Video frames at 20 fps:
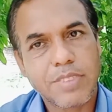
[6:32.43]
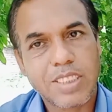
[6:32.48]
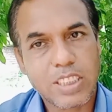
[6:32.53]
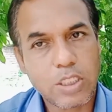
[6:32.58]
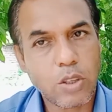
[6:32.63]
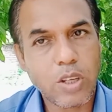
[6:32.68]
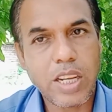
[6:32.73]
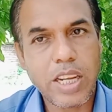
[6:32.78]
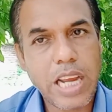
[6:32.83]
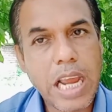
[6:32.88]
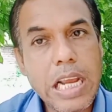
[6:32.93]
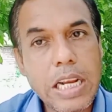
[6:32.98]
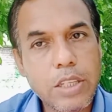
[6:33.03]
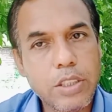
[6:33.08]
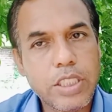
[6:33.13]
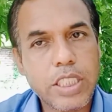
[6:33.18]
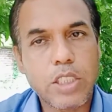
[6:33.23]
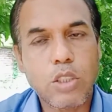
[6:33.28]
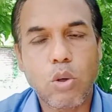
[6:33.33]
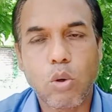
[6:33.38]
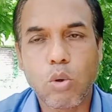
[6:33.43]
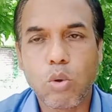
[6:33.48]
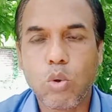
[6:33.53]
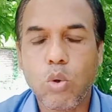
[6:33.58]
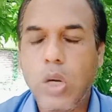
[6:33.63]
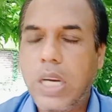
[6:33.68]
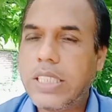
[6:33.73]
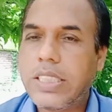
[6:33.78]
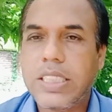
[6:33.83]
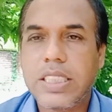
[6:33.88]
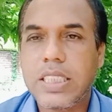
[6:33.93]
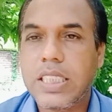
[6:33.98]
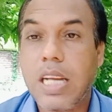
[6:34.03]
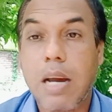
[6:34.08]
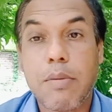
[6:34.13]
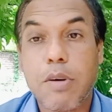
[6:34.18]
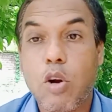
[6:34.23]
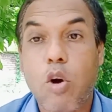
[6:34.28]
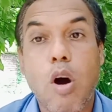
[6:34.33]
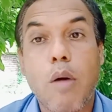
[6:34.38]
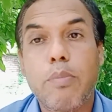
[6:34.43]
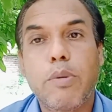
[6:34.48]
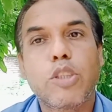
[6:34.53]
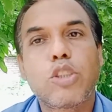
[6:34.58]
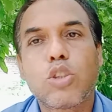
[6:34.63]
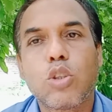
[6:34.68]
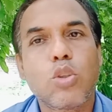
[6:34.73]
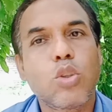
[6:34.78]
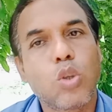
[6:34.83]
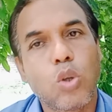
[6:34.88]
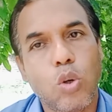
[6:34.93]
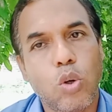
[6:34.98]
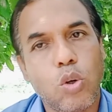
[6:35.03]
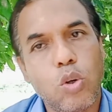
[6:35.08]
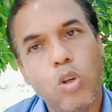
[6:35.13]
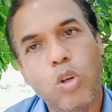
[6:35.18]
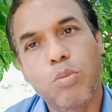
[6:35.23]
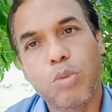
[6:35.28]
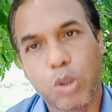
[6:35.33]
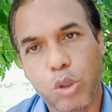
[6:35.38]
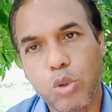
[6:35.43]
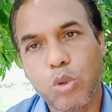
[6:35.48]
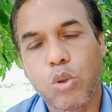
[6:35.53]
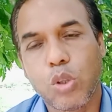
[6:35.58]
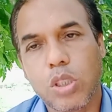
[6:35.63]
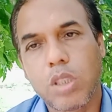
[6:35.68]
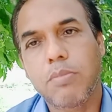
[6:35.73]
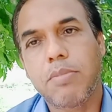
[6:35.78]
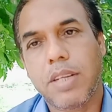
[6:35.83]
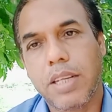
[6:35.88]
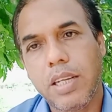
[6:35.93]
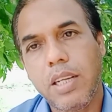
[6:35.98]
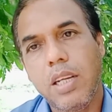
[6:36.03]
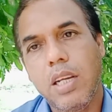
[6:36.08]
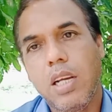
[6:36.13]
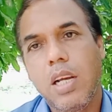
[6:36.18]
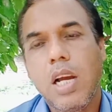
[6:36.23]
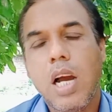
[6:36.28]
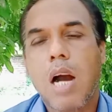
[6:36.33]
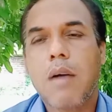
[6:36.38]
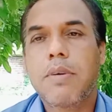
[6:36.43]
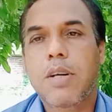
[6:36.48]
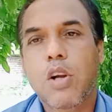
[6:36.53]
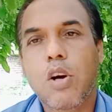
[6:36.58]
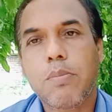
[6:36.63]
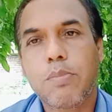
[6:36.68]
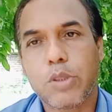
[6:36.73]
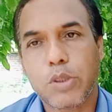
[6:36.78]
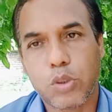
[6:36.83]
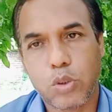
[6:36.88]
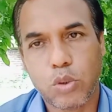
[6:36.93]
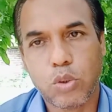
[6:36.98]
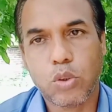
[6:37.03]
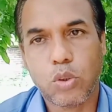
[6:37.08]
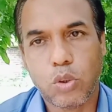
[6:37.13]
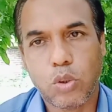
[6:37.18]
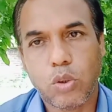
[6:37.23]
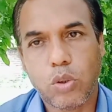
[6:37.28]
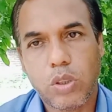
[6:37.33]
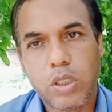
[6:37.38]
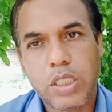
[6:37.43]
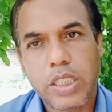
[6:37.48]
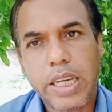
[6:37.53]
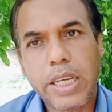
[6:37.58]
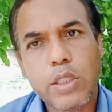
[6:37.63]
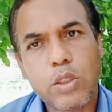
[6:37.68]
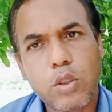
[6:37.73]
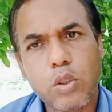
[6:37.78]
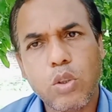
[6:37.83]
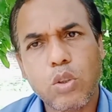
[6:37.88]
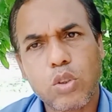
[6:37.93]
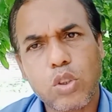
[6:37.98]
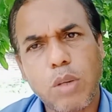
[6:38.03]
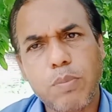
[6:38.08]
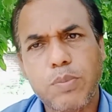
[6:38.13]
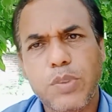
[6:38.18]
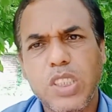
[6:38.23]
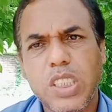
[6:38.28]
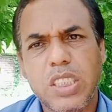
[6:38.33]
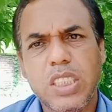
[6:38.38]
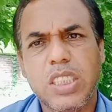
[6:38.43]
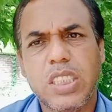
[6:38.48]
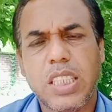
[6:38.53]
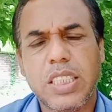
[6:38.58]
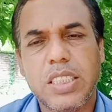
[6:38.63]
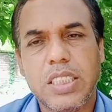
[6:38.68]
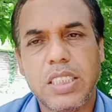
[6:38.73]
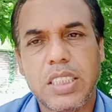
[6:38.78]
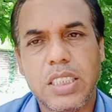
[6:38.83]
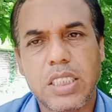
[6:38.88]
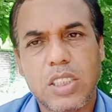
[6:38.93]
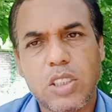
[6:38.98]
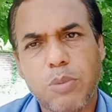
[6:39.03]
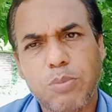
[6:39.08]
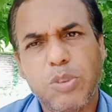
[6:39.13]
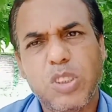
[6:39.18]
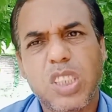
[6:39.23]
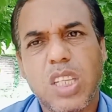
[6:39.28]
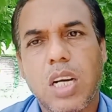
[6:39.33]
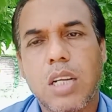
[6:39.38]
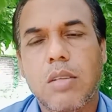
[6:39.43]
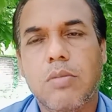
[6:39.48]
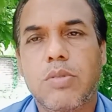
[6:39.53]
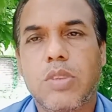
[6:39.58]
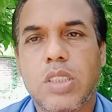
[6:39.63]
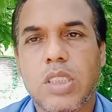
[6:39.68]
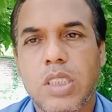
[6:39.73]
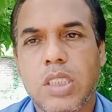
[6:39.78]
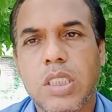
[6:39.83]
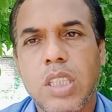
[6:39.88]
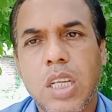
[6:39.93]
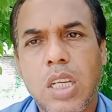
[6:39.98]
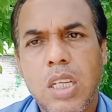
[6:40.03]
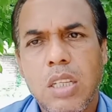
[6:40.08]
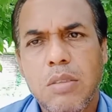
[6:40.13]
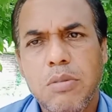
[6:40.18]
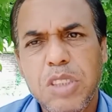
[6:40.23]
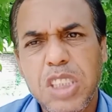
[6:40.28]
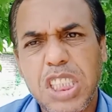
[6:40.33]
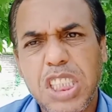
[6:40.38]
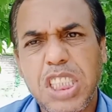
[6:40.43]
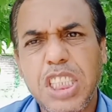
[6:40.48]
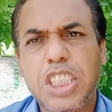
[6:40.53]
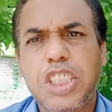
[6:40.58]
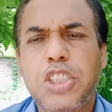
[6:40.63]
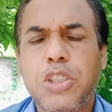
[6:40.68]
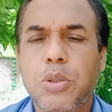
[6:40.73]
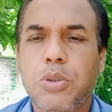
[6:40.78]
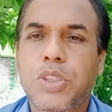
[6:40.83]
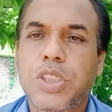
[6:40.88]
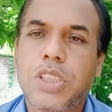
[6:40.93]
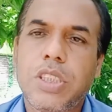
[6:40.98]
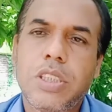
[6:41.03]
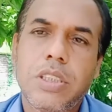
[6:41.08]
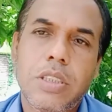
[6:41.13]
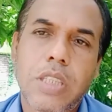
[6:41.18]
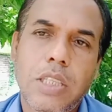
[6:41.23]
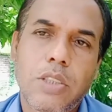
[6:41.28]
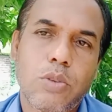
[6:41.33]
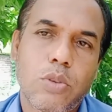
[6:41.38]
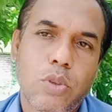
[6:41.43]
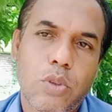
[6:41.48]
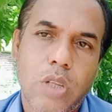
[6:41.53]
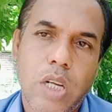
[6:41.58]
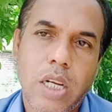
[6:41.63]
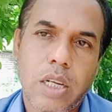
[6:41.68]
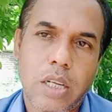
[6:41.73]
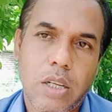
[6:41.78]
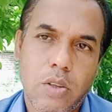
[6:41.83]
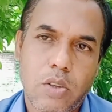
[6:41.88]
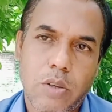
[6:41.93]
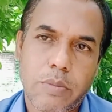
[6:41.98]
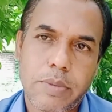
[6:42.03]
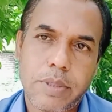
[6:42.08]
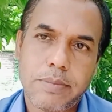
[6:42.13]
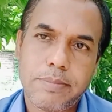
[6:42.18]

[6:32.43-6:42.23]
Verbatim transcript: মানে এই যে লোকগুলো আসতেছে এটা আমার অপছন্দ লোকগুলো বন্ধু হতে পারে আমার অপছন্দর লোক এই জন্য সবচেয়ে তিতা জিনিস সবচেয়ে খারাপ জিনিস নিকৃষ্ট জিনিস তার জন্য রান্না করো